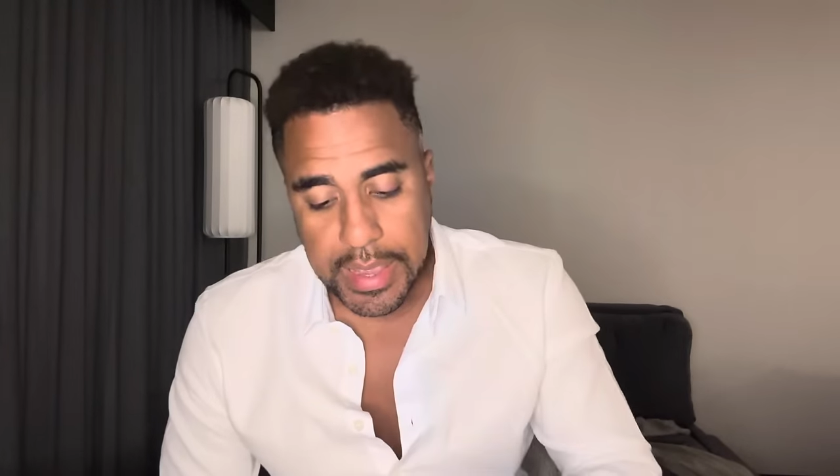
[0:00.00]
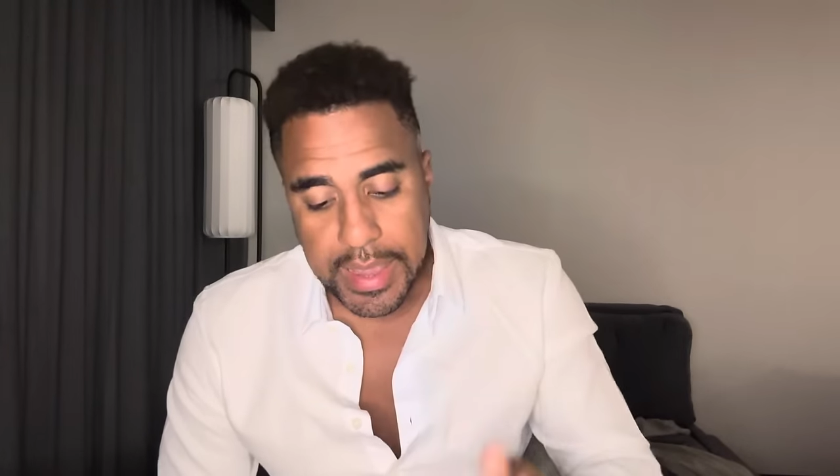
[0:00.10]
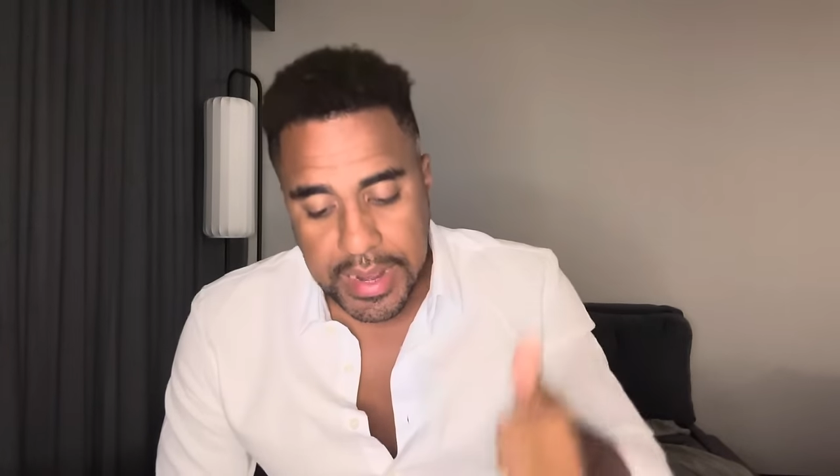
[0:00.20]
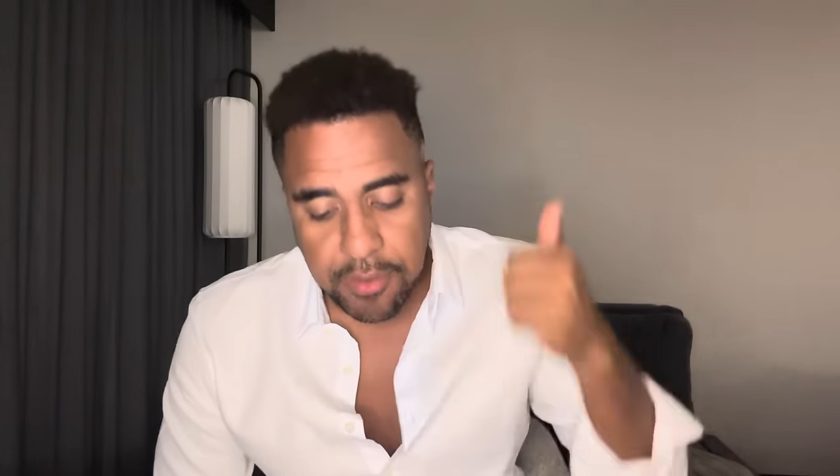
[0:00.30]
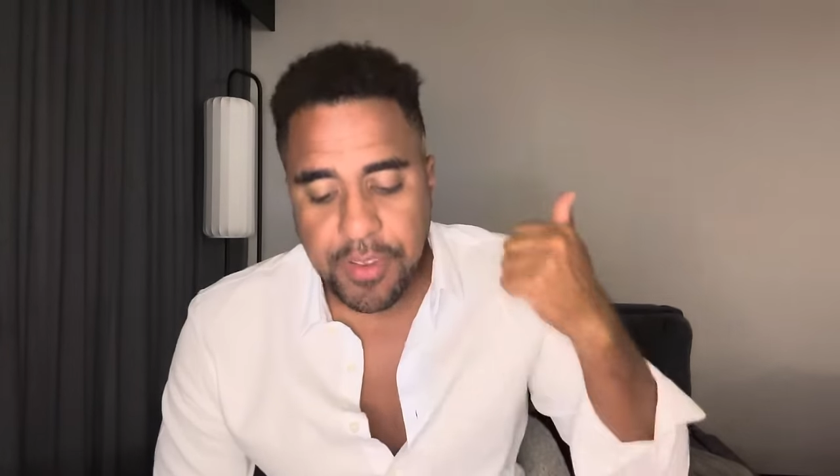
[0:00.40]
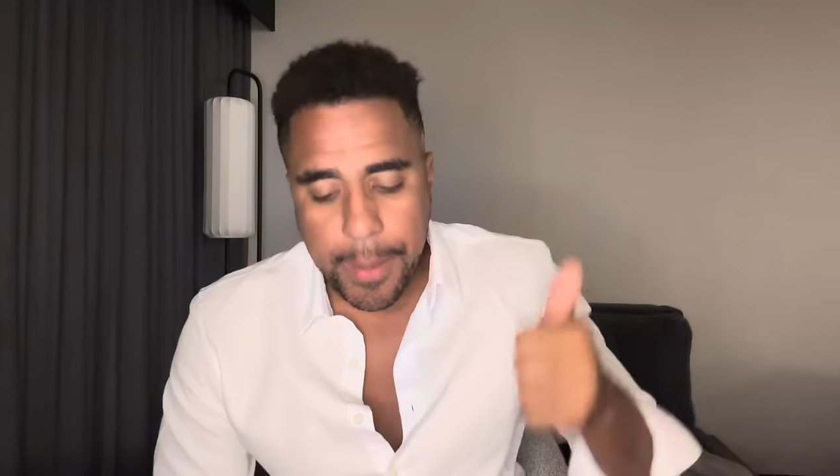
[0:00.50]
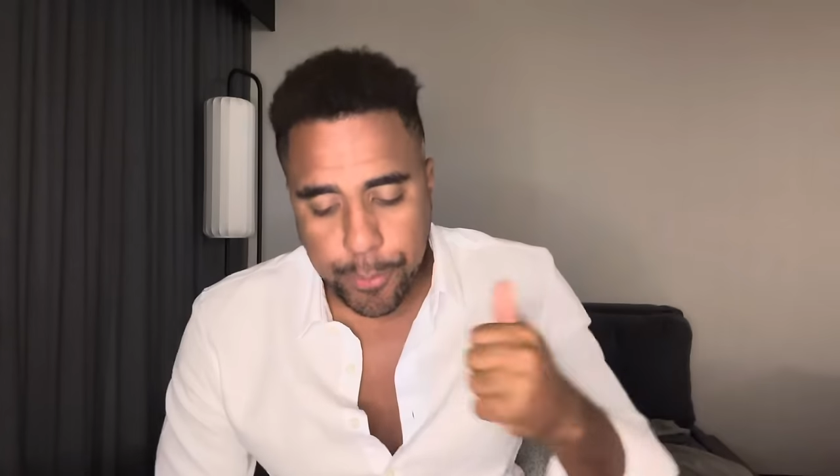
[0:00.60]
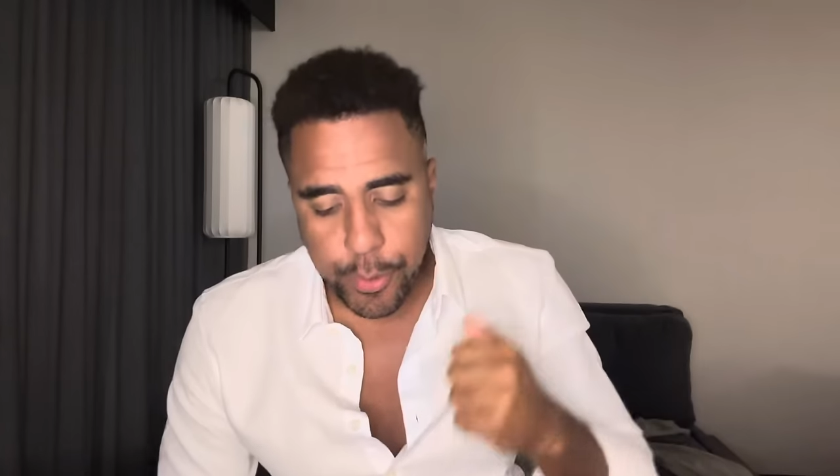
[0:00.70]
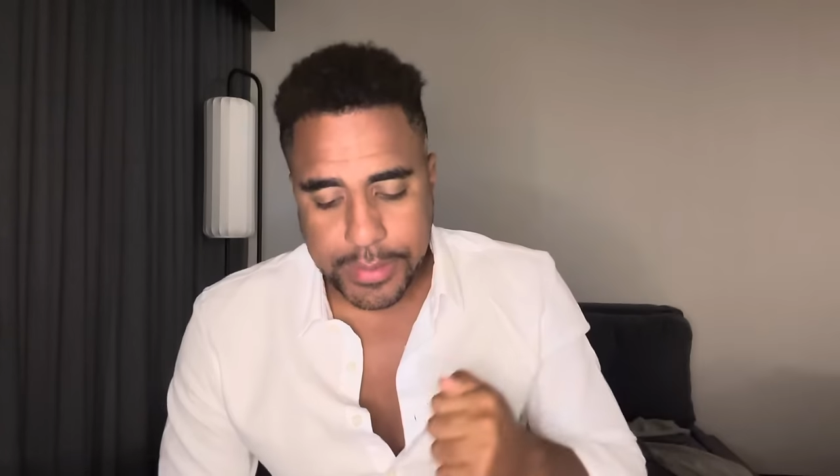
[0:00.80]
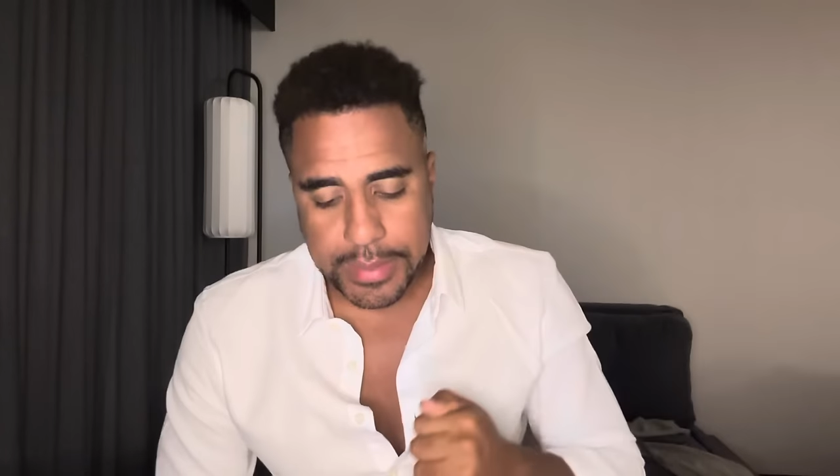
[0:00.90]
Ele vai
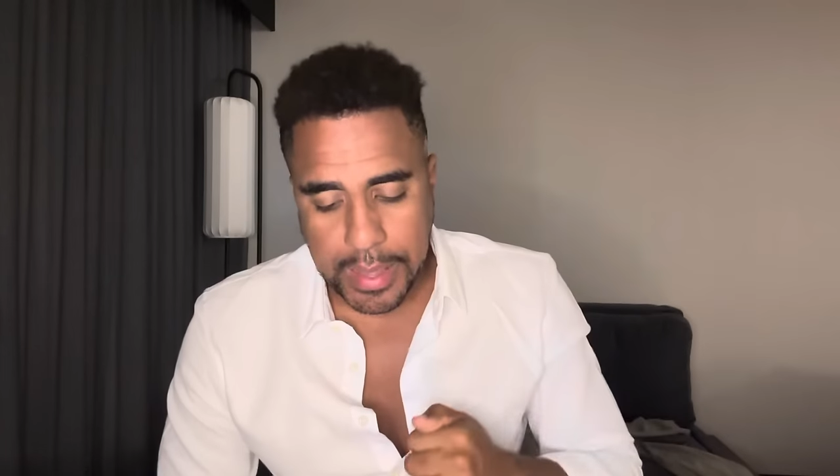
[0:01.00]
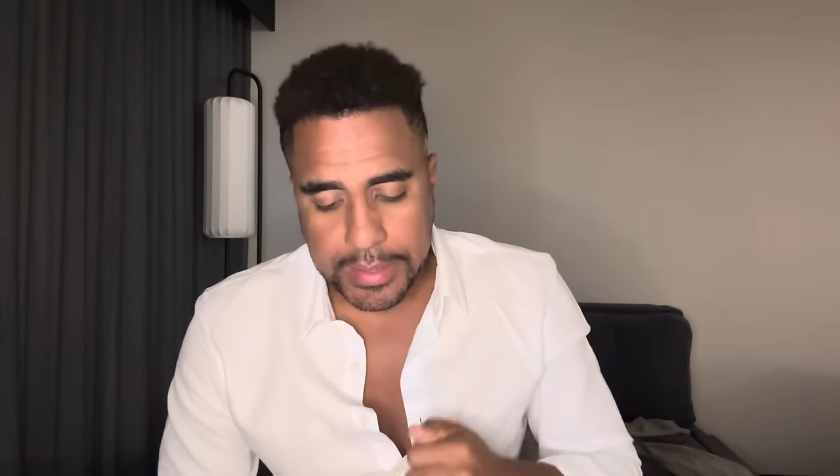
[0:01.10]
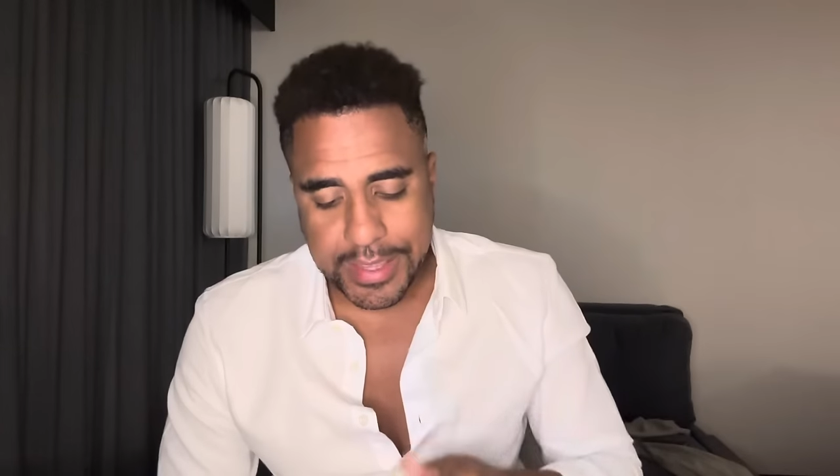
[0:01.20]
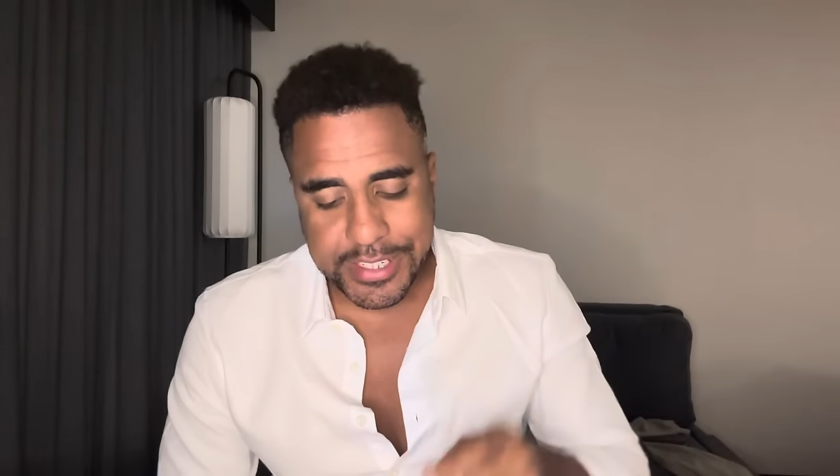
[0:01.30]
para o ataque.